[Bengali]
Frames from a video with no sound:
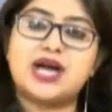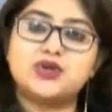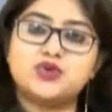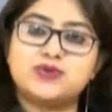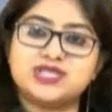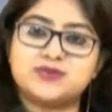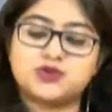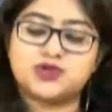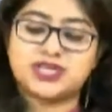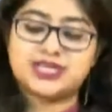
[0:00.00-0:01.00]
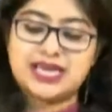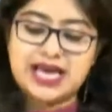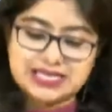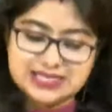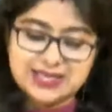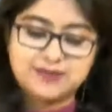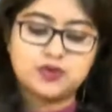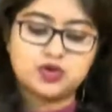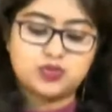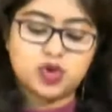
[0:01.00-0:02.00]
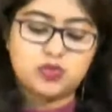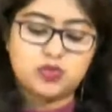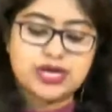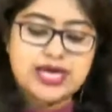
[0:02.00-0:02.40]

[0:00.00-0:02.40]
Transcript: আনন্দবাজার পত্রিকা থেকে আজকের প্রথম খবর